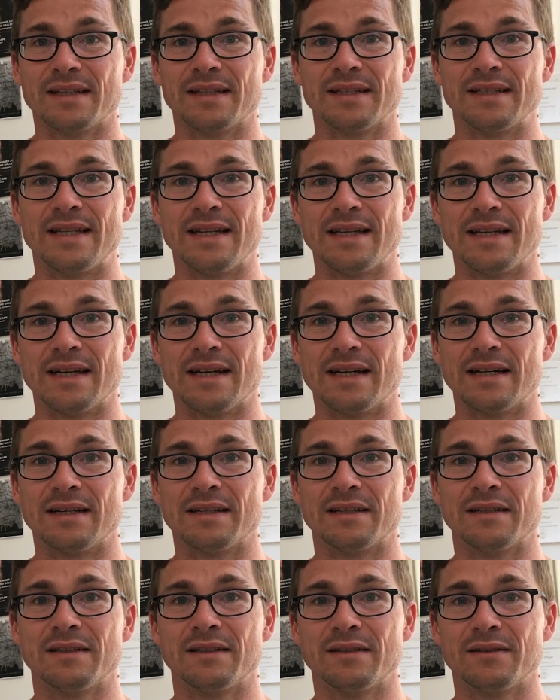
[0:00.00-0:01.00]

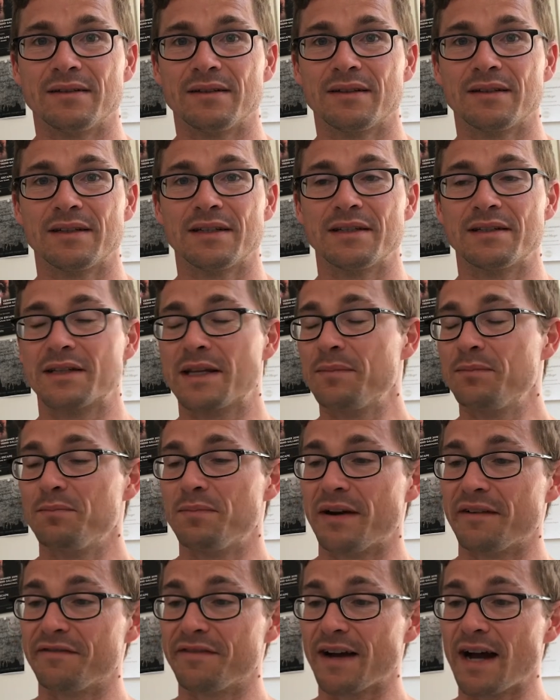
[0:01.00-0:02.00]
der, es gibt ein
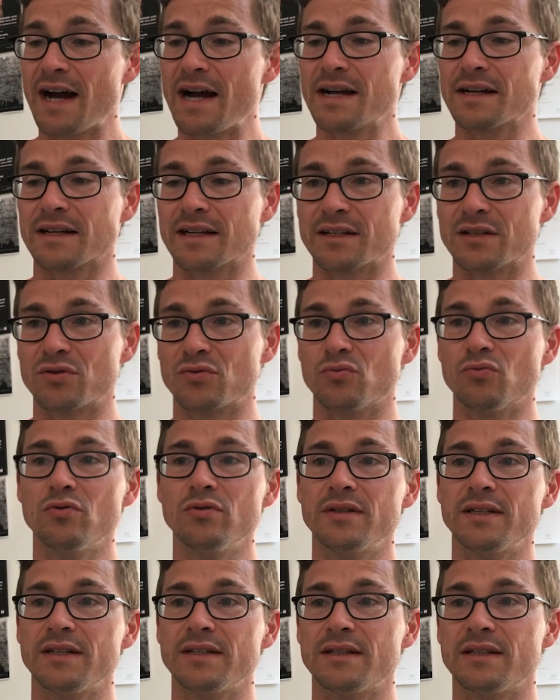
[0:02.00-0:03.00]
paar Fragen
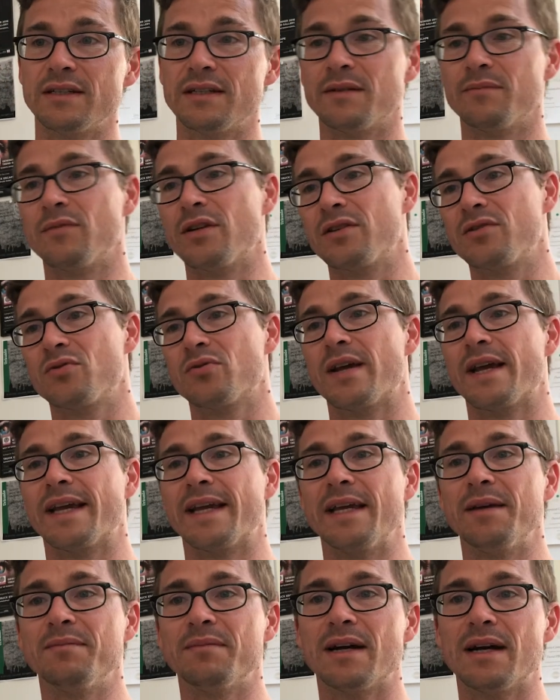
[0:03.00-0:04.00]
dazu, die sich im Netz so
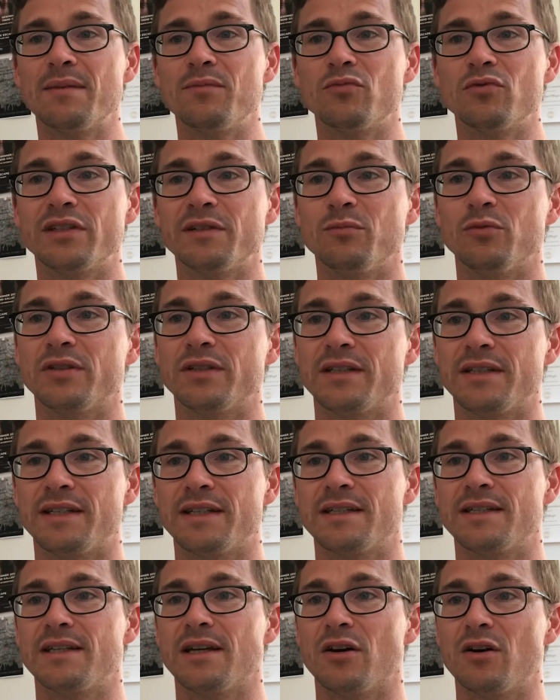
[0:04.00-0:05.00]
ergeben haben und die möchte ich
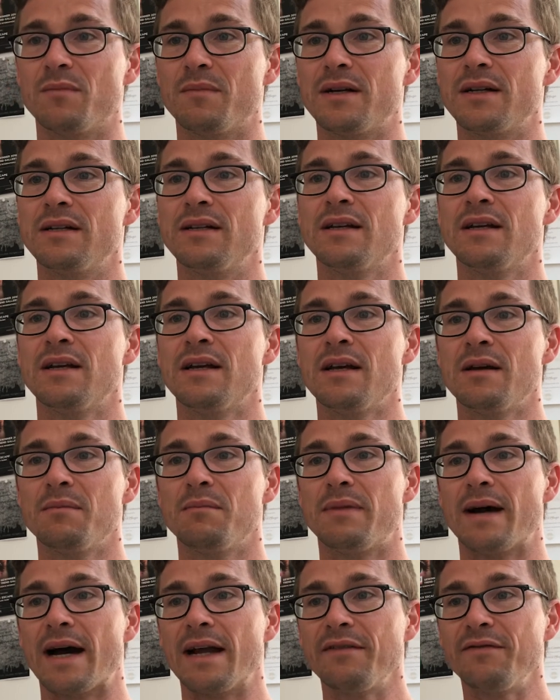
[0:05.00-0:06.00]
jetzt hier auch mal
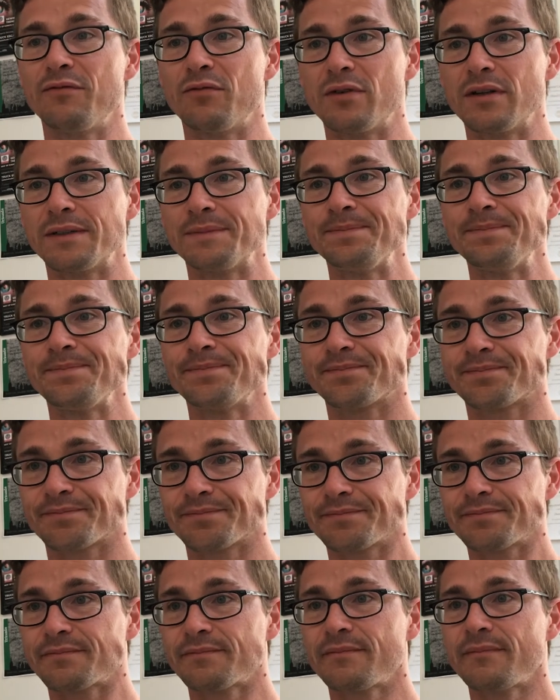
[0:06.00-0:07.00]
beantworten.
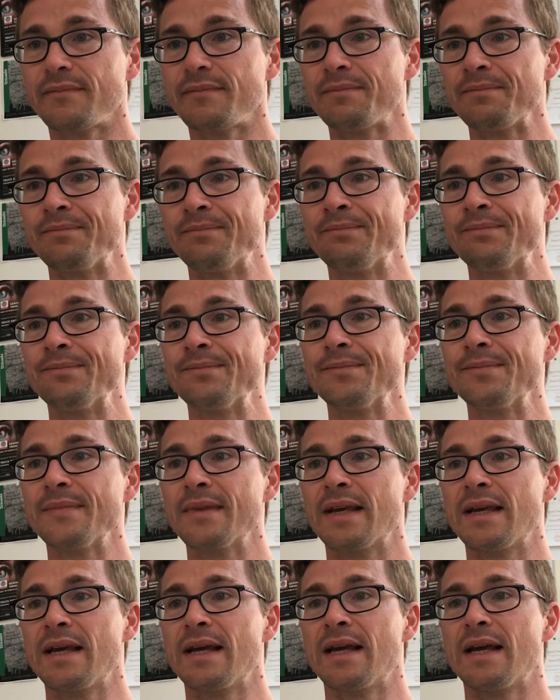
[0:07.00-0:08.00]
Mm,
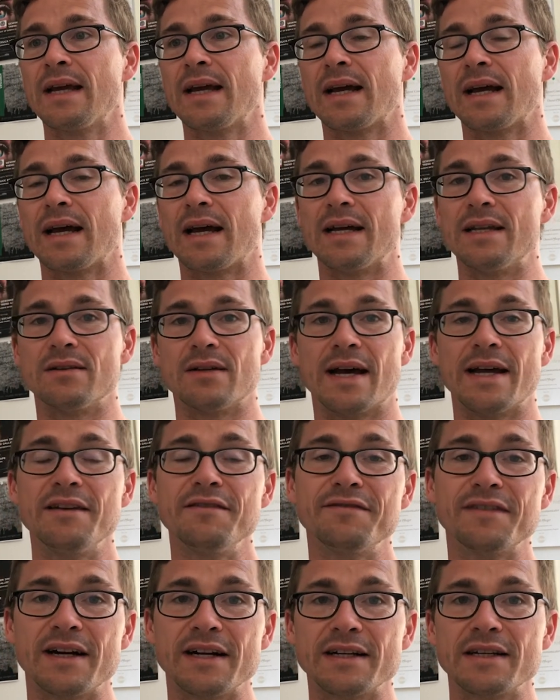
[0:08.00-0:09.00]
also
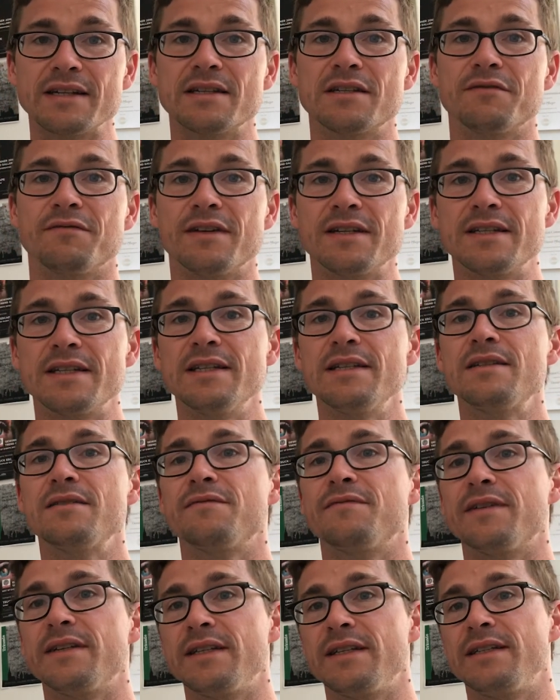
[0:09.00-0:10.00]
eine Frage ist, was
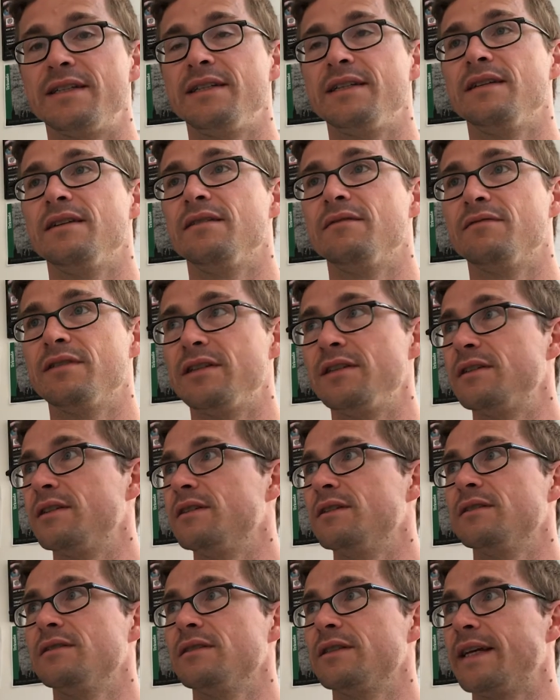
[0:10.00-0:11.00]
ist, wenn ich, die, wenn ich
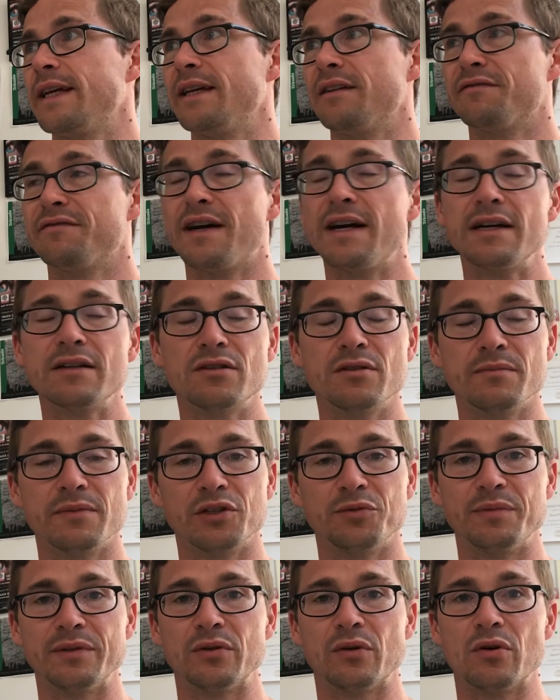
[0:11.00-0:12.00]
in eine Gegend fahre, zum
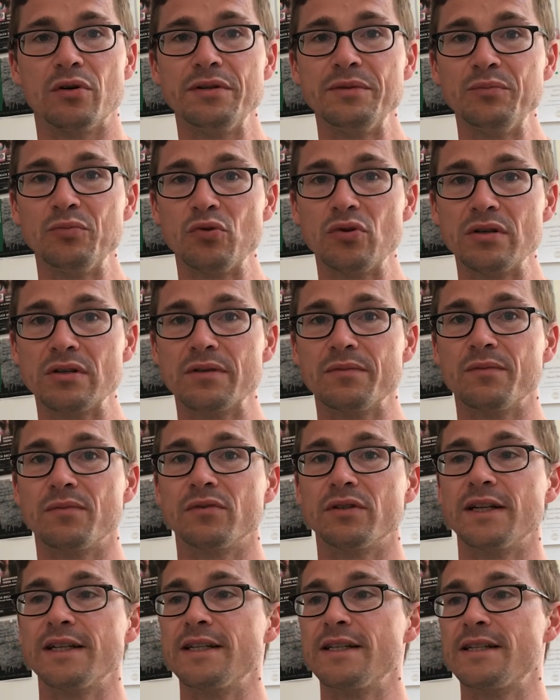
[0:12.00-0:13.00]
Beispiel nach Oldenburg,
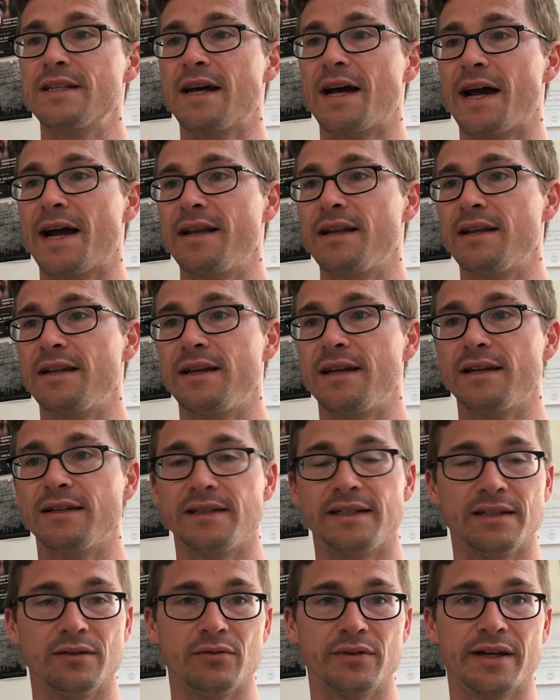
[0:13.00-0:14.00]
und dann ist da einer der
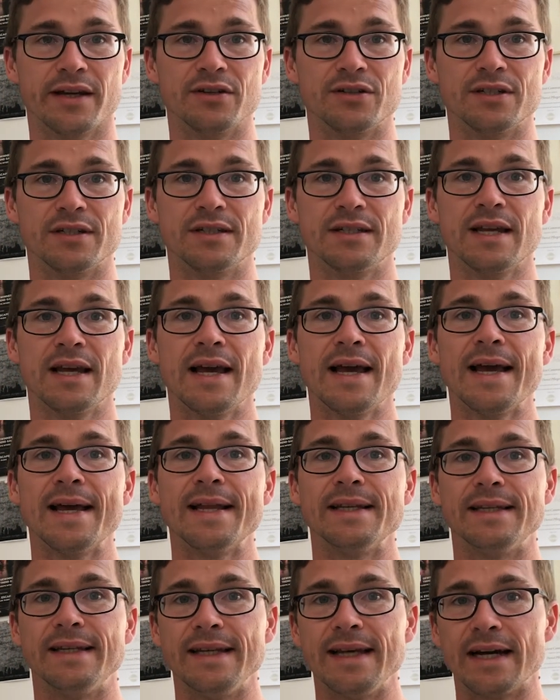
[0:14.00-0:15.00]
Geocaches
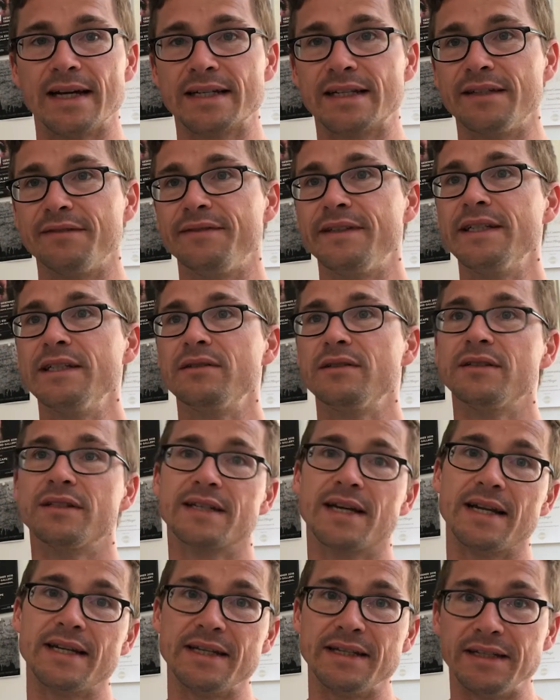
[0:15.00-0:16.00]
deaktiviert und ich
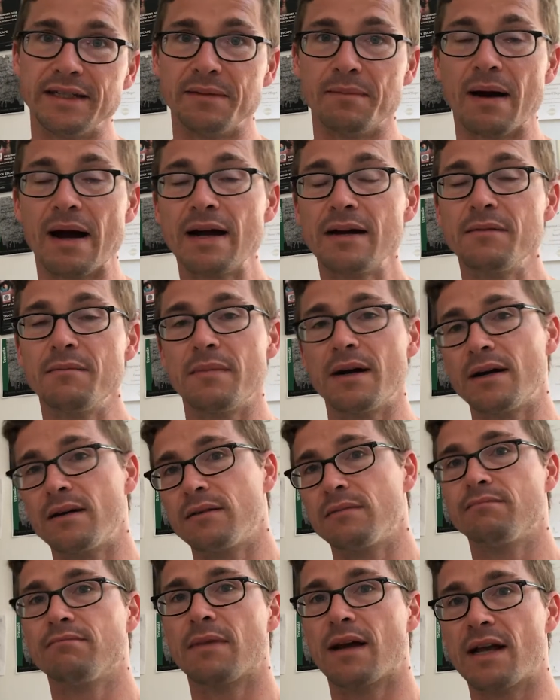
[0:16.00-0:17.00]
kann den nicht machen,
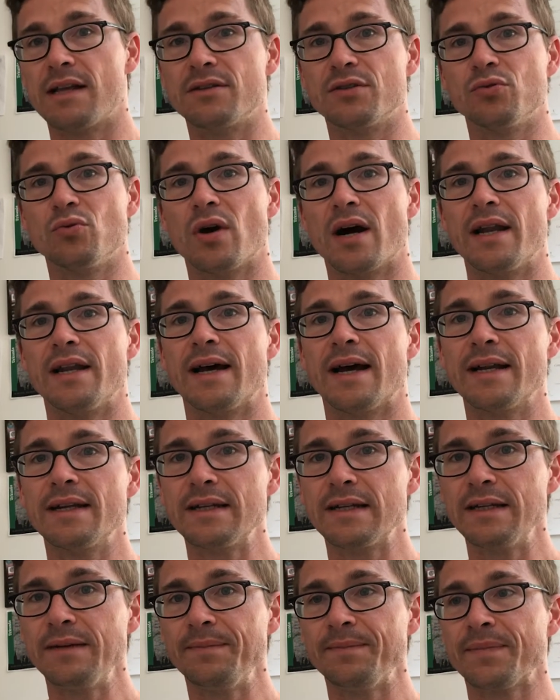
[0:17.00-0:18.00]
mache also nur alle
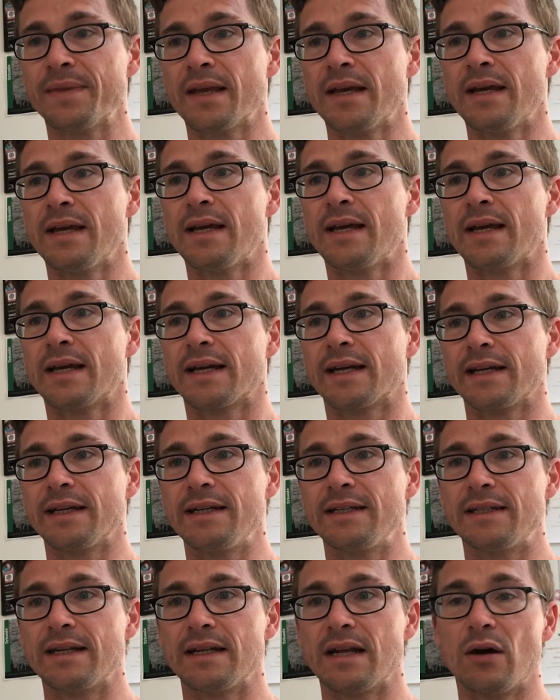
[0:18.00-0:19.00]
anderen Kriege
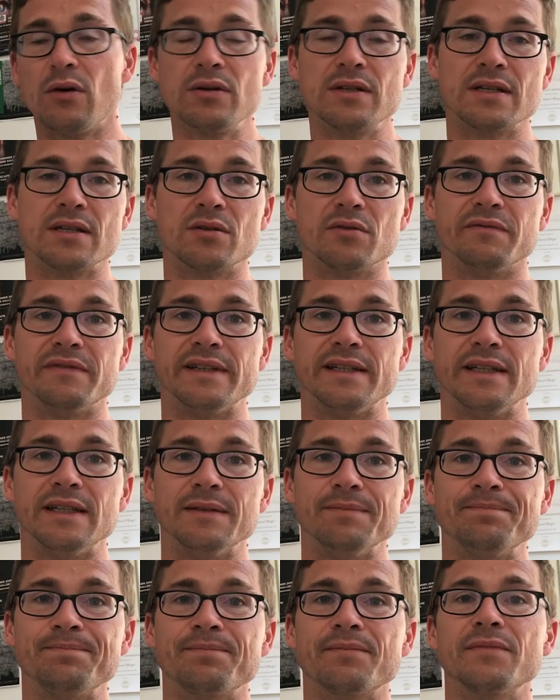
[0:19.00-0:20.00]
ich dann auch das
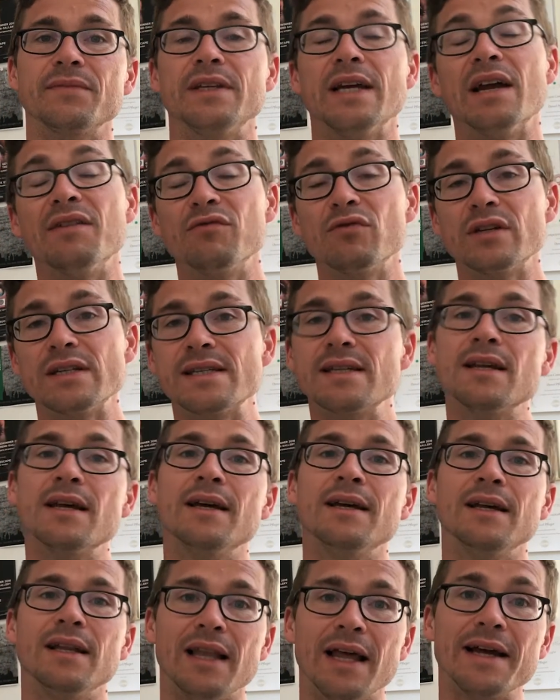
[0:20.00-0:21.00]
Souvenir? Die Antwort ist
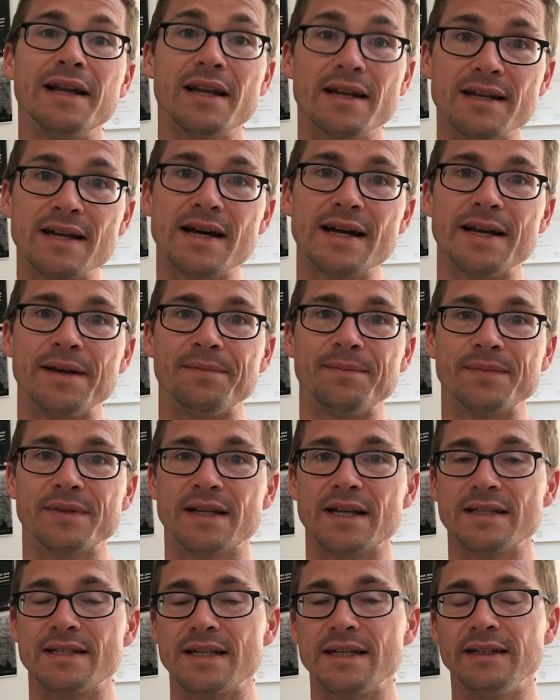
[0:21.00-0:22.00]
leider nein.
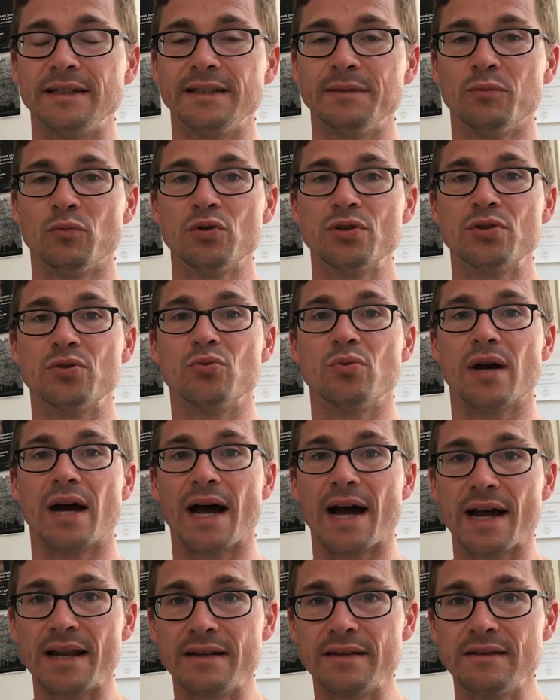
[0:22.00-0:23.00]
Tatsächlich musst du
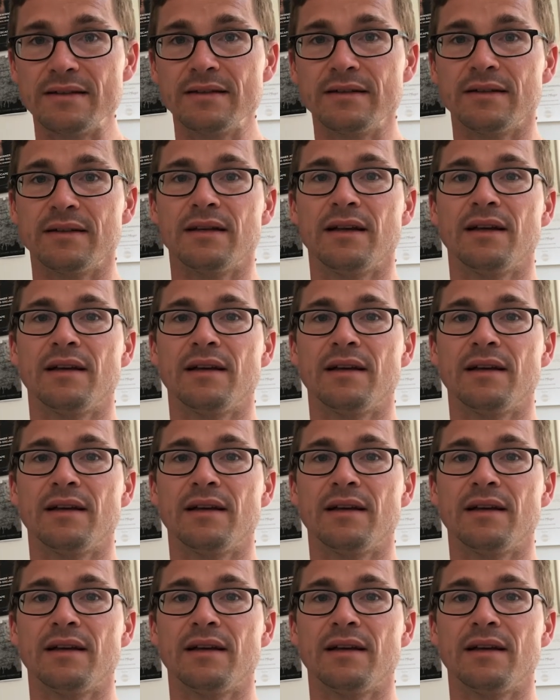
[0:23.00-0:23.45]
alle